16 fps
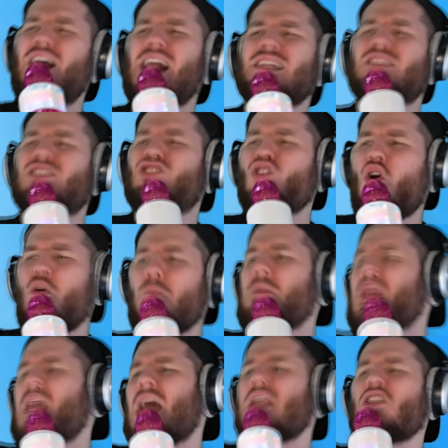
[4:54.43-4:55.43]
willst du
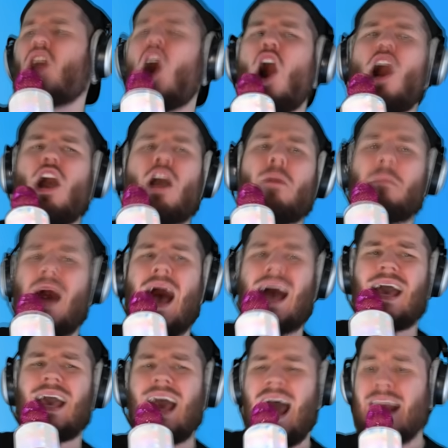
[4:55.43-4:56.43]
mir noch
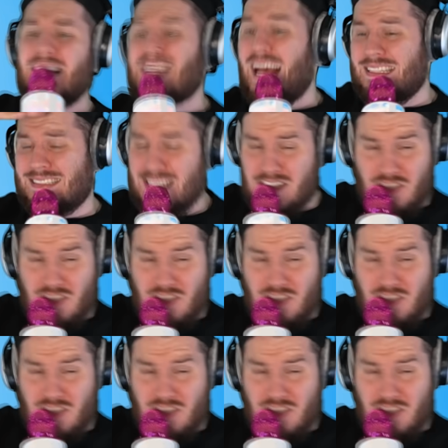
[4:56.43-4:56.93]
machen? Das